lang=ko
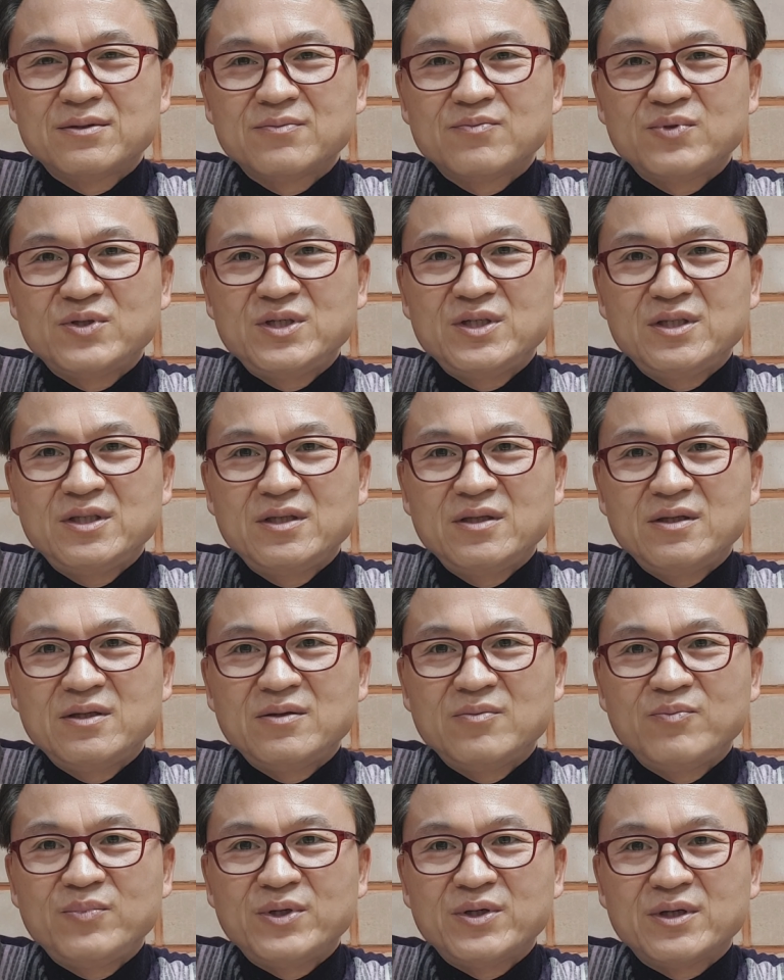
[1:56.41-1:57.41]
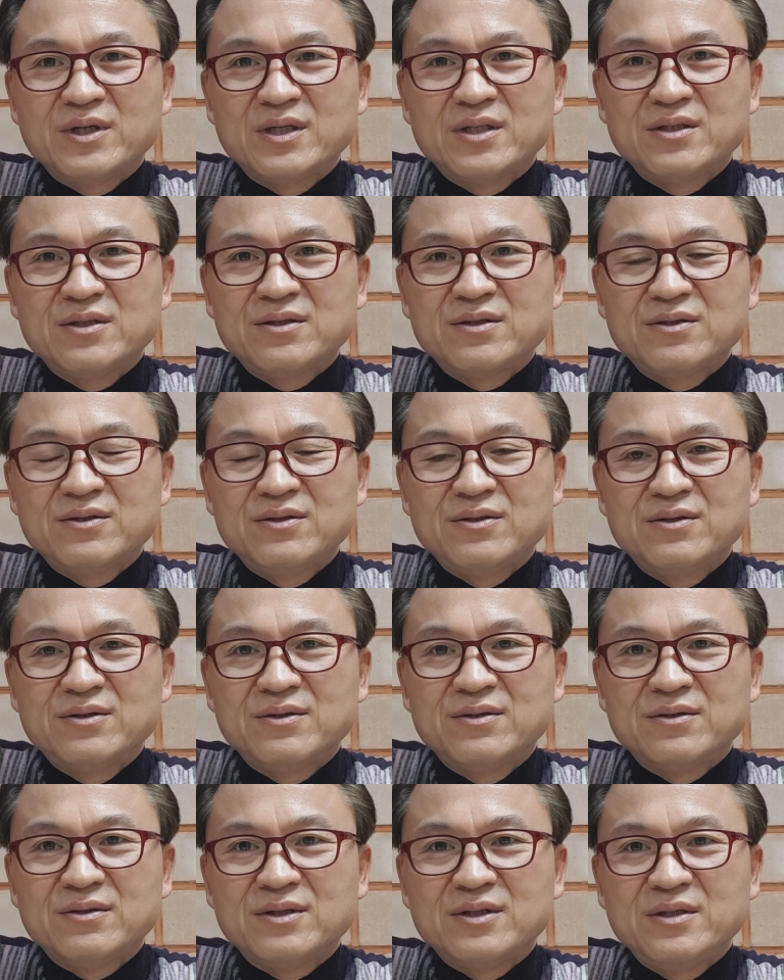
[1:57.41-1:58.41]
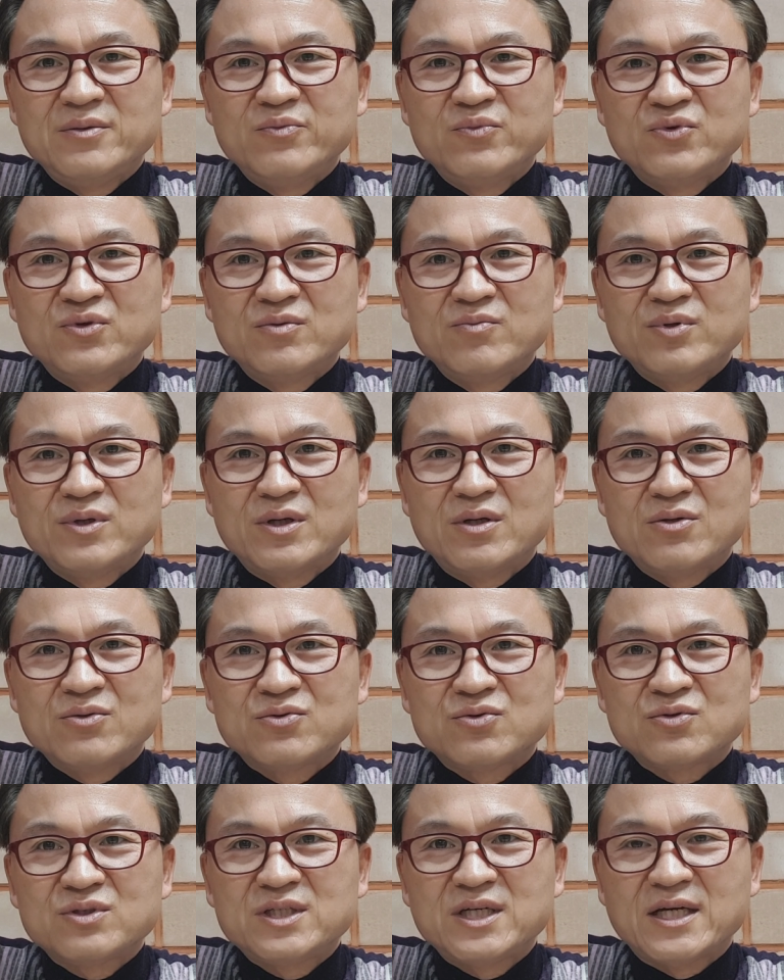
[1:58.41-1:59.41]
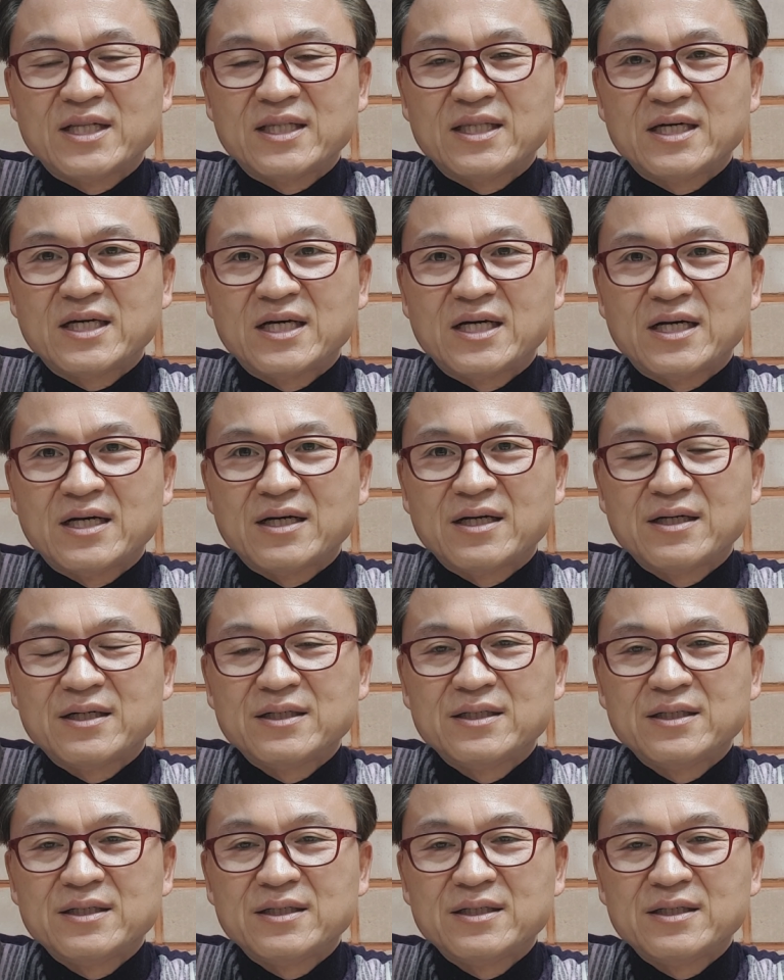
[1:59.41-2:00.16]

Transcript: PD병에 들었는 이 물은 별로 좋지 않다